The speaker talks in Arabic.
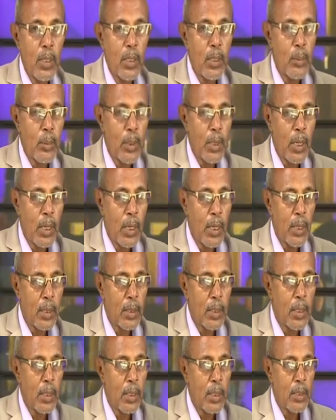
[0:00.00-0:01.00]
من حالات
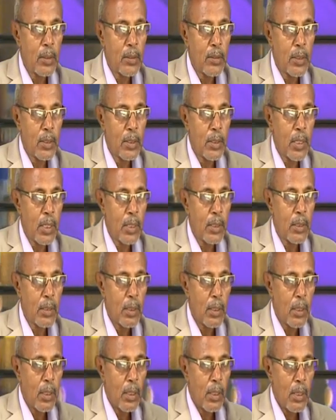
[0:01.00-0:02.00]
السيدات
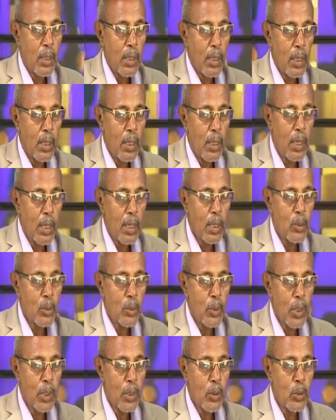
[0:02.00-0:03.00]
اللي أخذوا
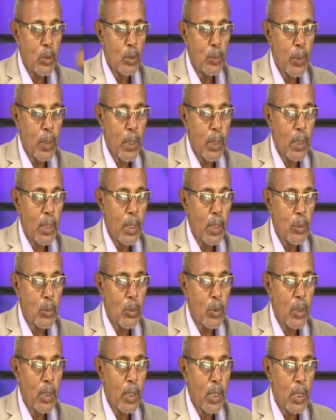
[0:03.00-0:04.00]
من العجبة الحمد
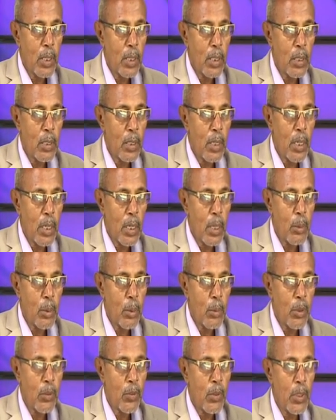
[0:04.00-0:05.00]
لله
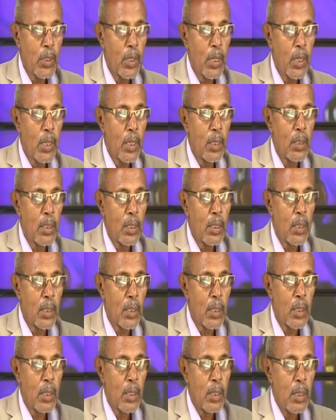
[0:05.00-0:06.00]
الأنابيب اتفتحت
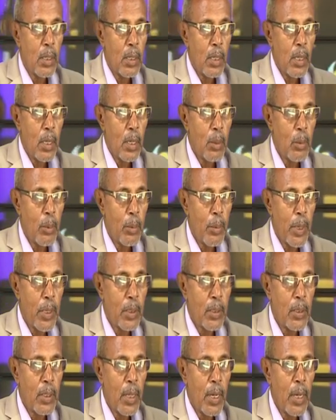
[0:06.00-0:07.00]

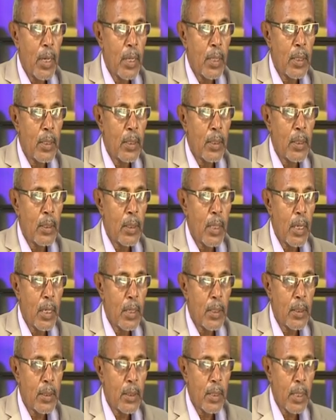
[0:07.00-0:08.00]
المبايض اتعالجت
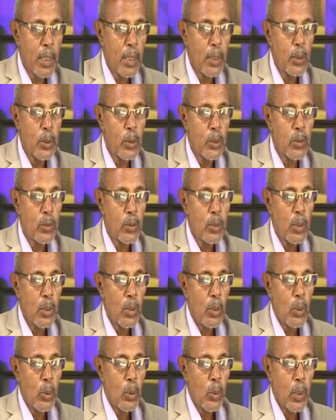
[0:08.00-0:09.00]
اتعالج التكيس
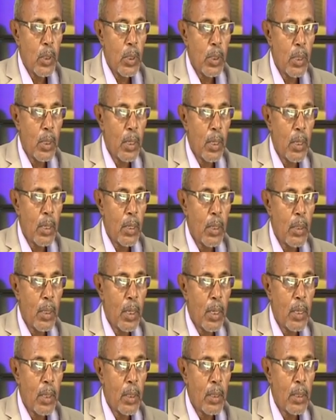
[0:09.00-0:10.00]
وهي
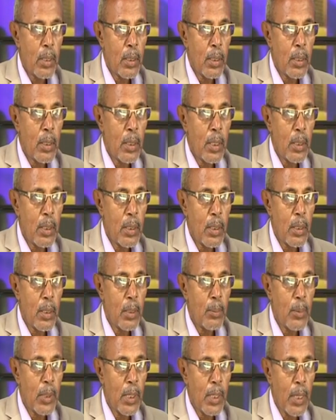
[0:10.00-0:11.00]
يعني كثير
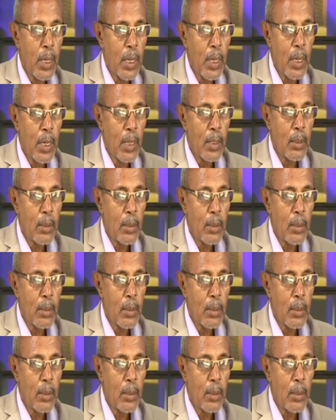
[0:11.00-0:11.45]
من الحالات